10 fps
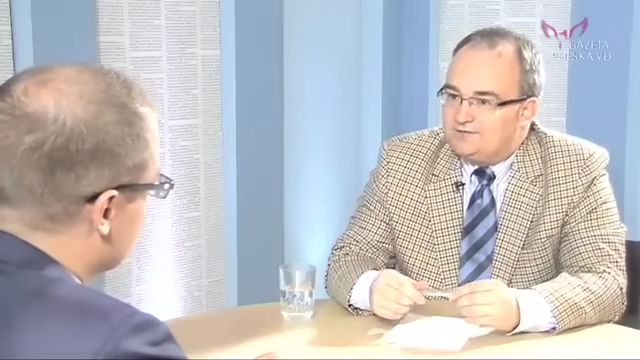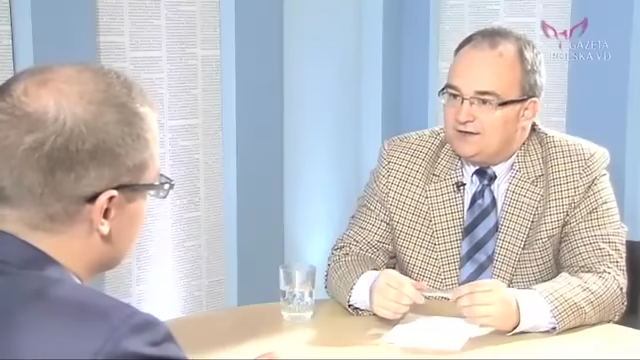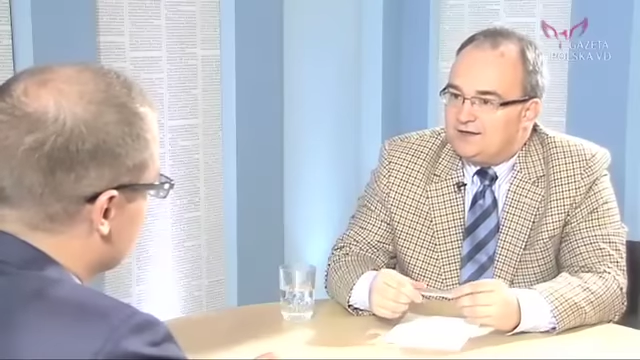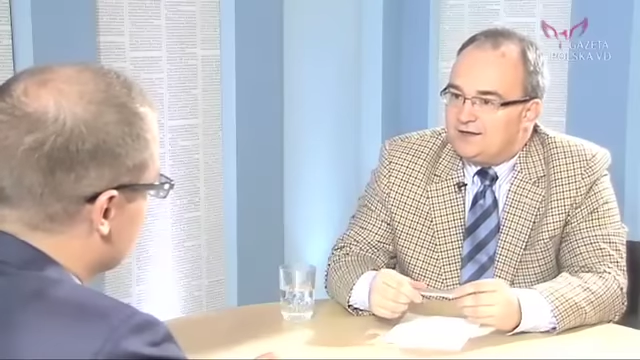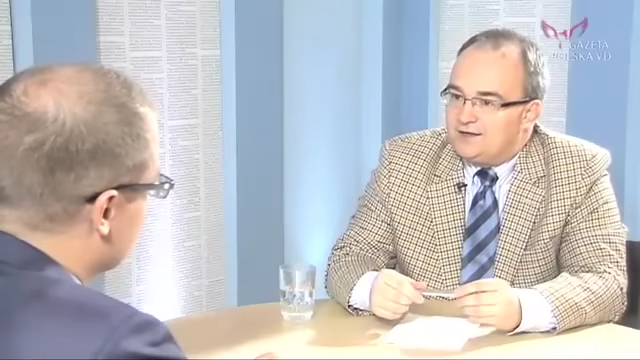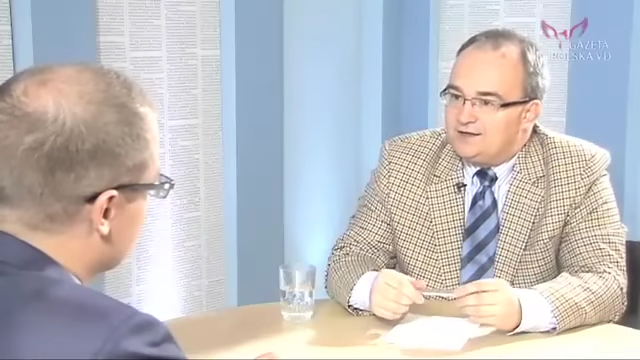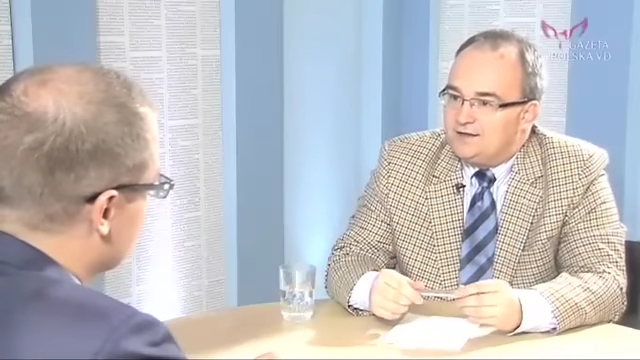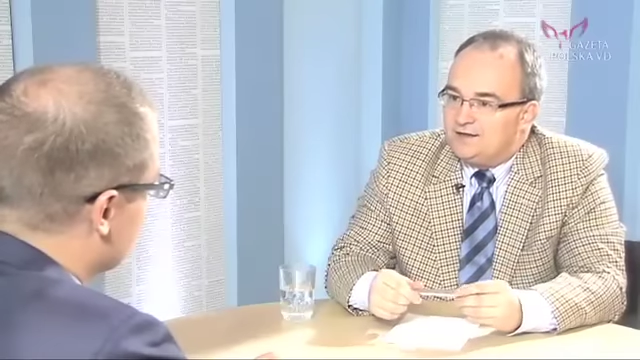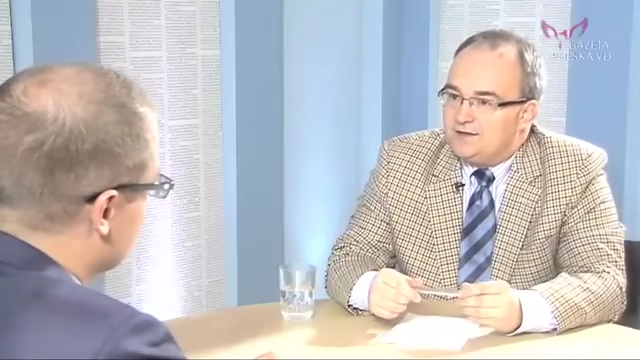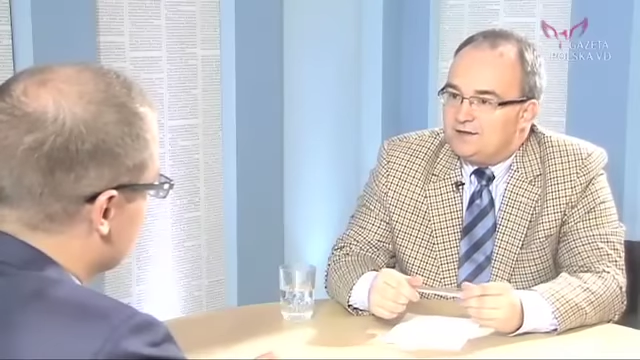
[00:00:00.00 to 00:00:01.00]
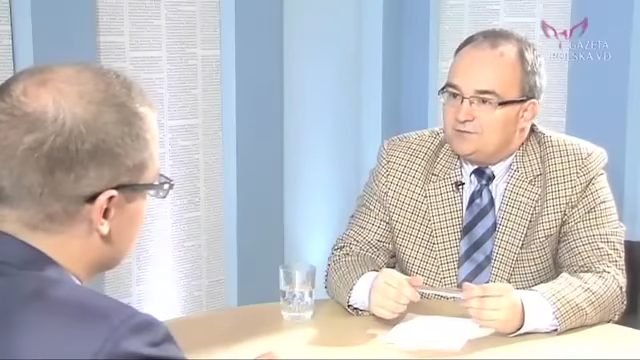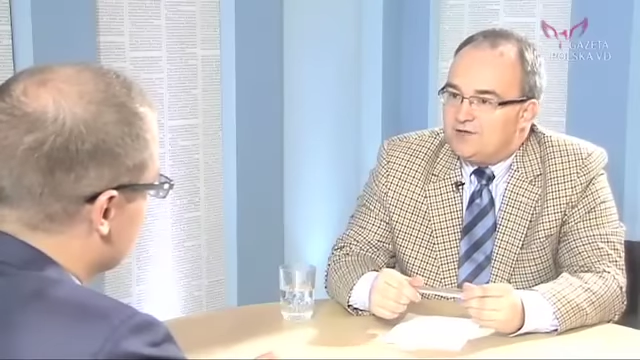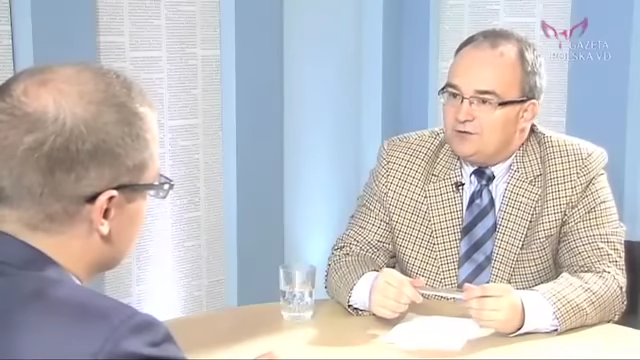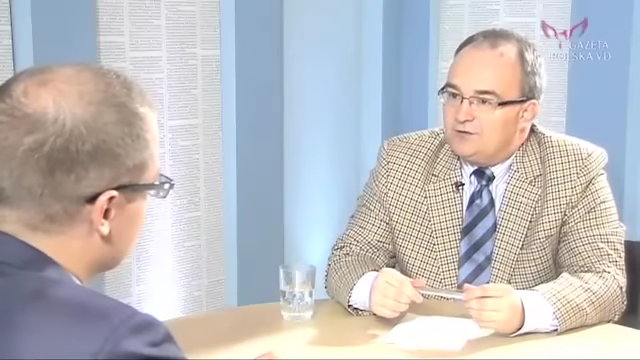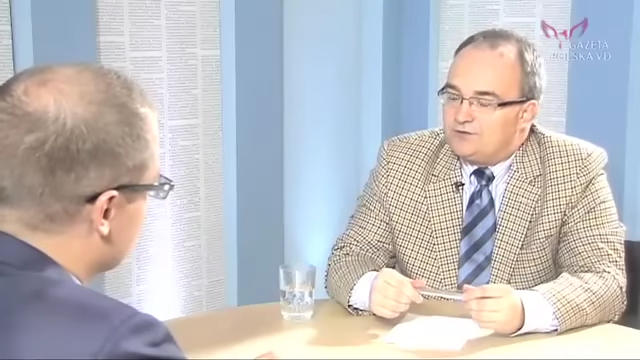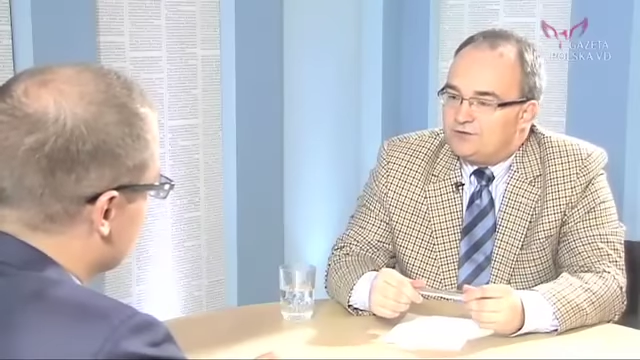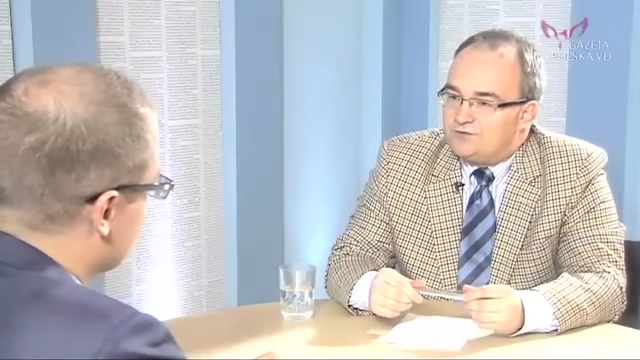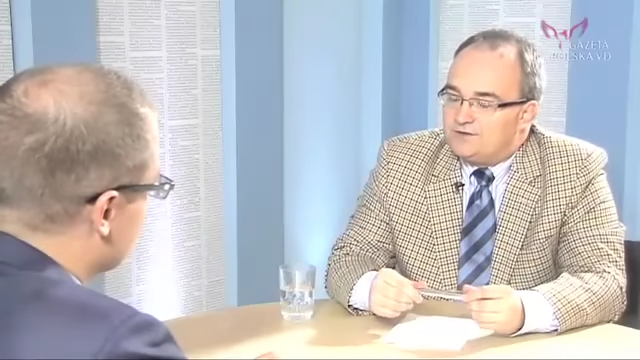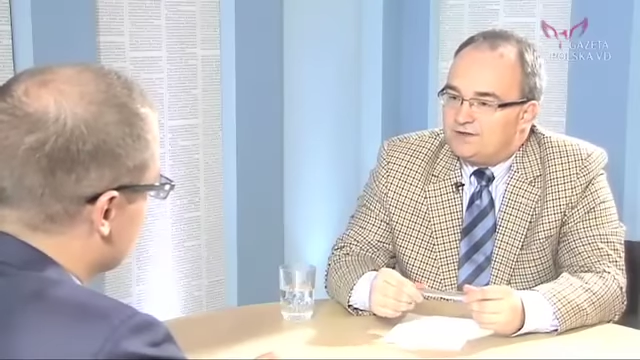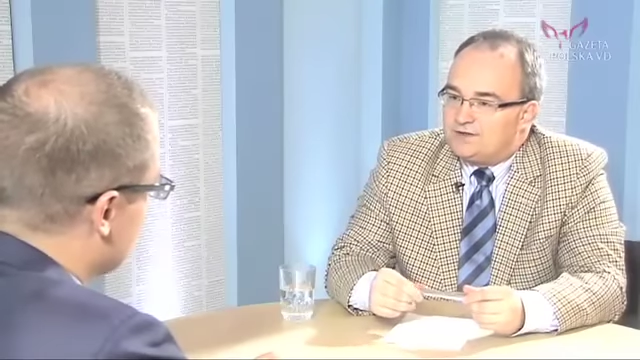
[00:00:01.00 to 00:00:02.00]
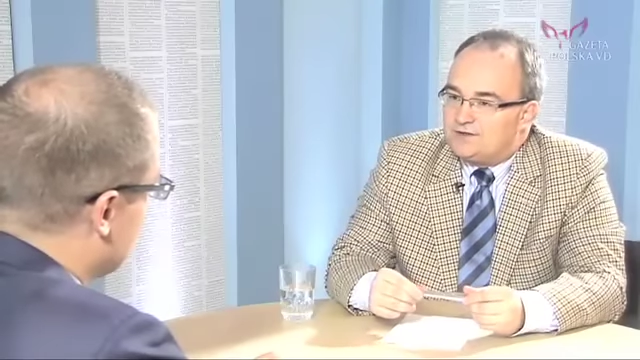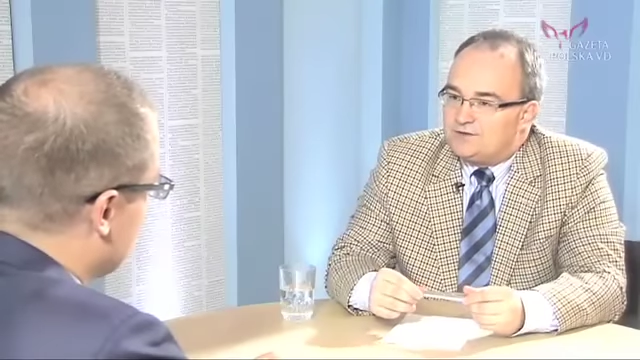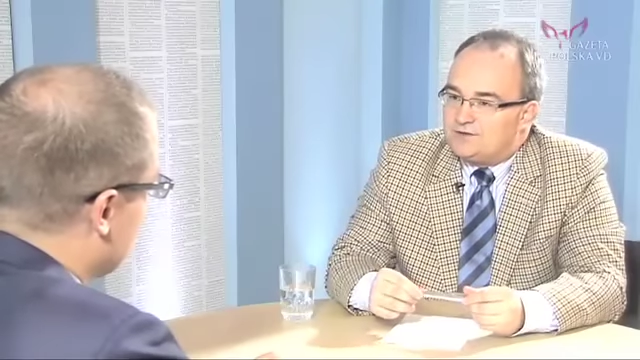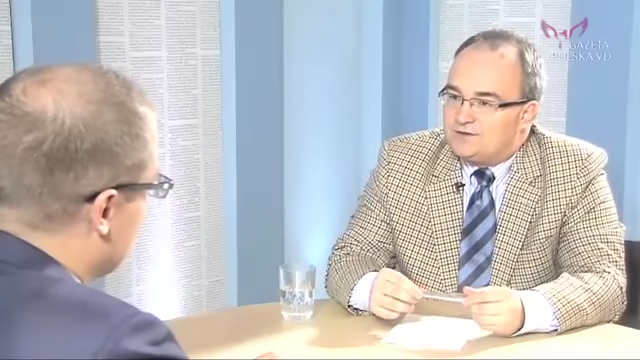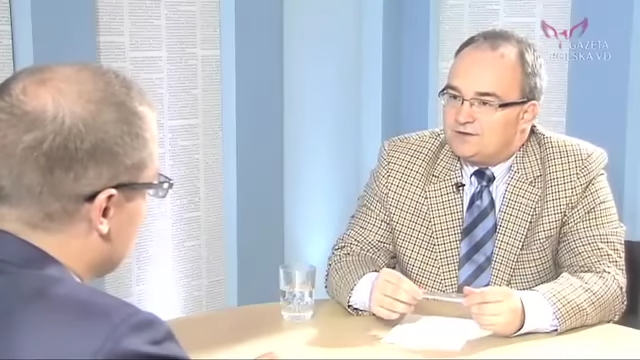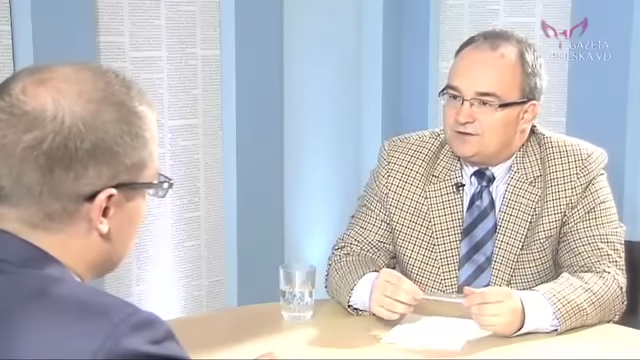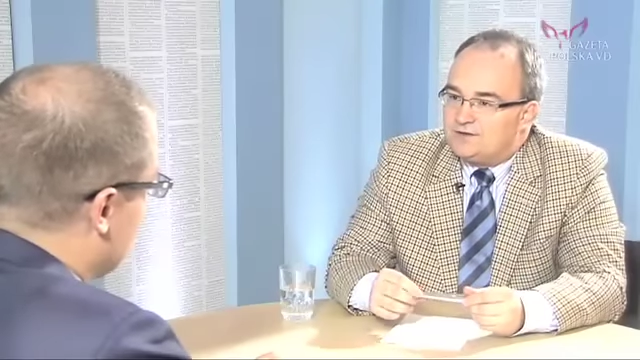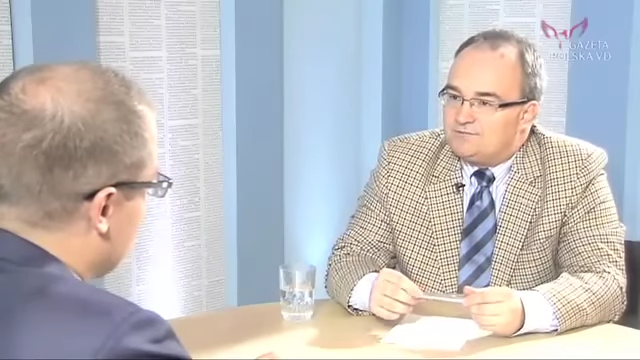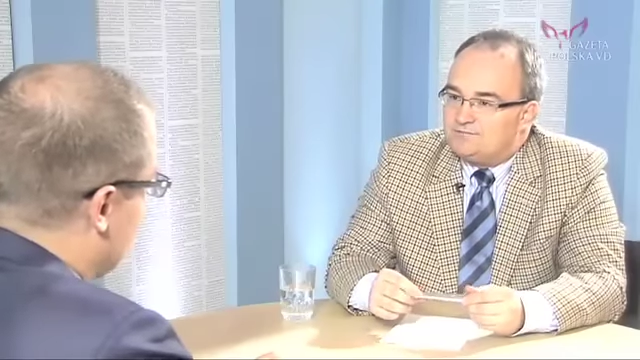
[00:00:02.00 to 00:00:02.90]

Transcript: dwa kraje, Białoruś i Federacja Rosyjska.